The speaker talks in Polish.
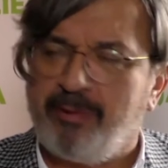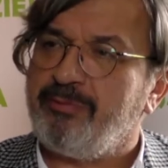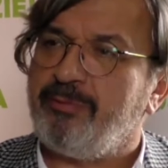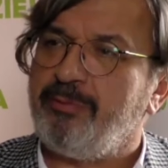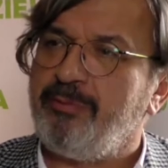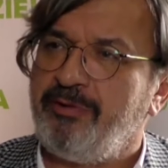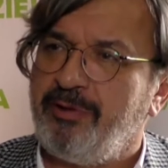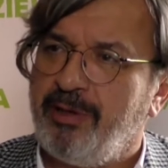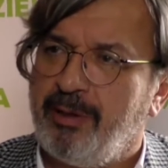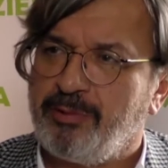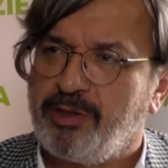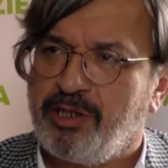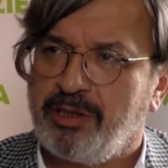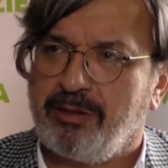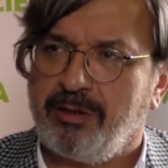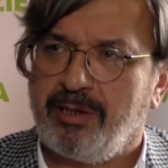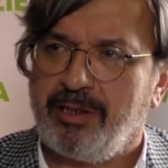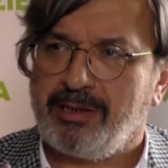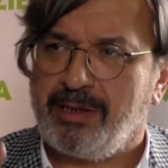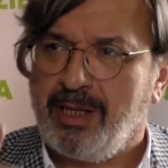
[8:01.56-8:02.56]
mówiłem, że
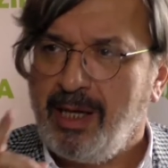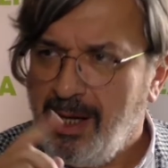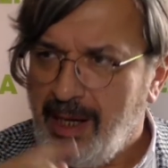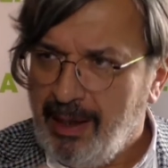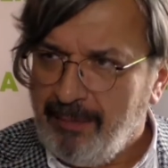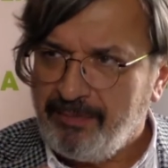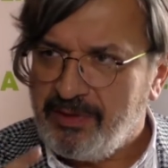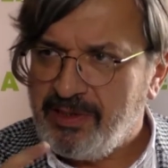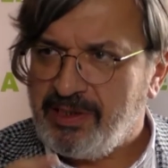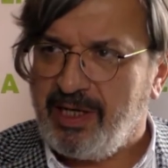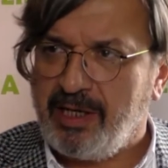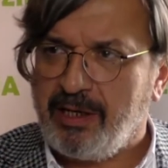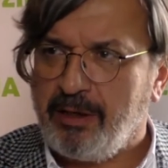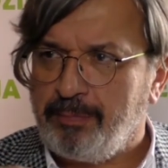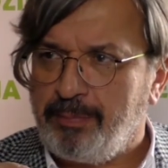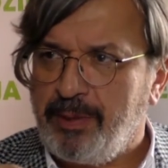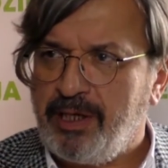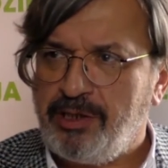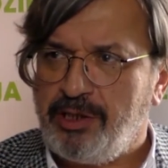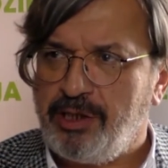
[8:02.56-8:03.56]
to jest
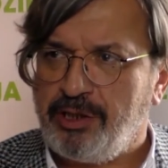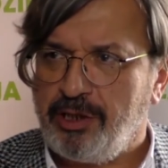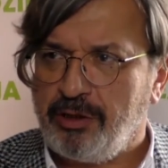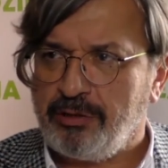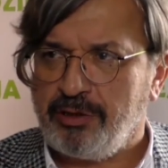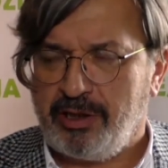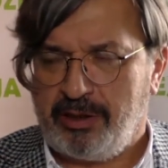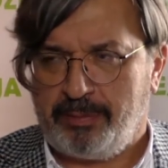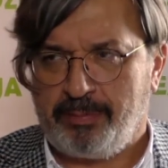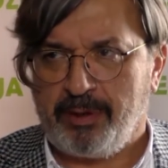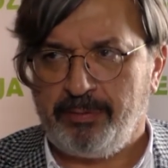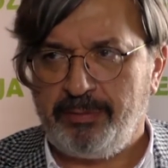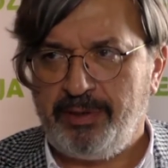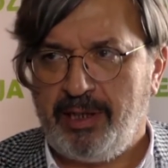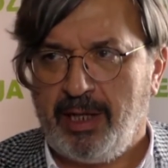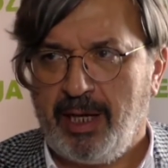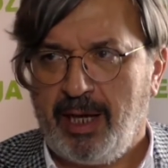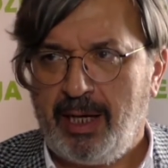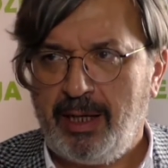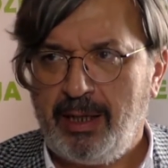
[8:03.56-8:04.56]
0,5
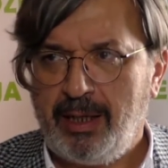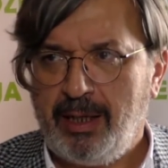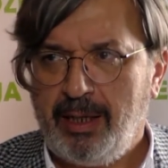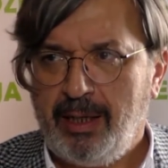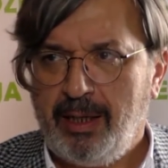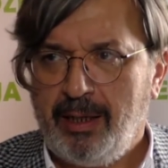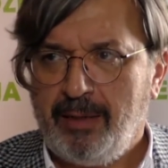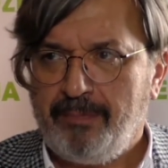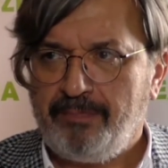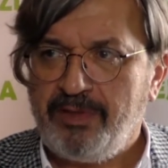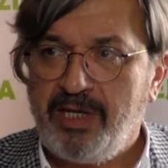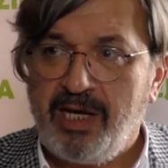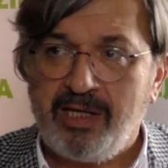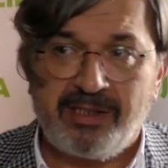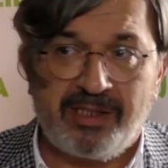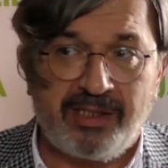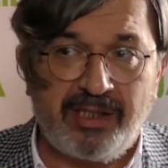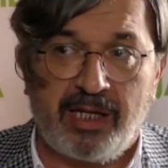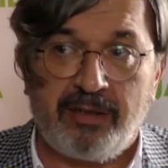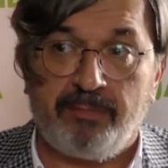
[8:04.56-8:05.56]
promila, nie
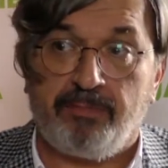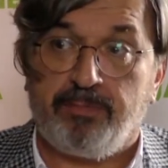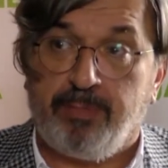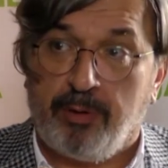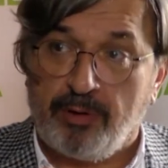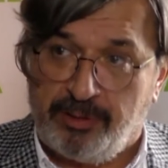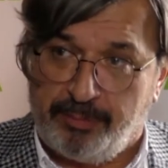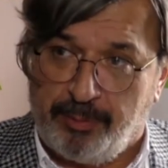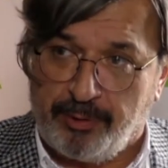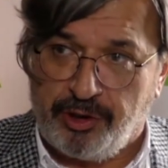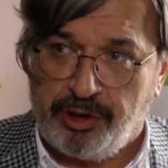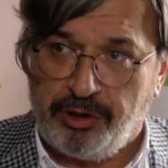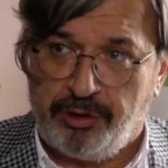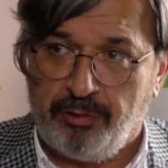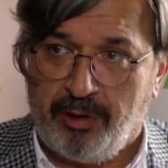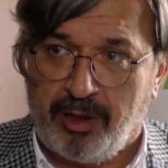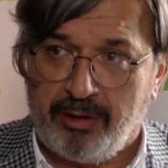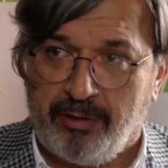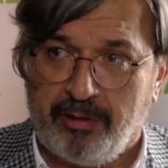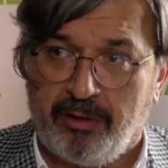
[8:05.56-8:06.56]
stan po spożyciu
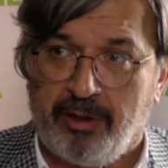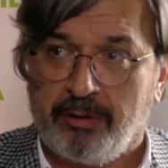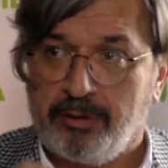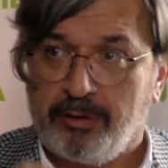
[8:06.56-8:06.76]
mm-hmm. alkoholu